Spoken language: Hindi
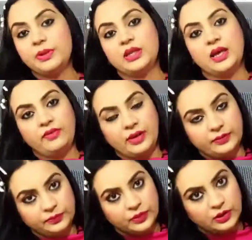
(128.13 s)
भी दिया हुआ
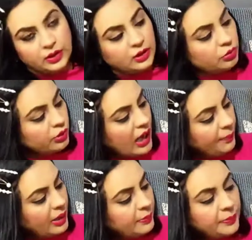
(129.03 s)
है तो यहाँ
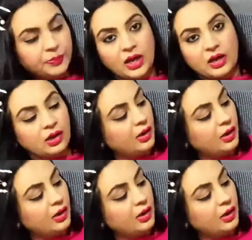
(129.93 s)
पे आप अपना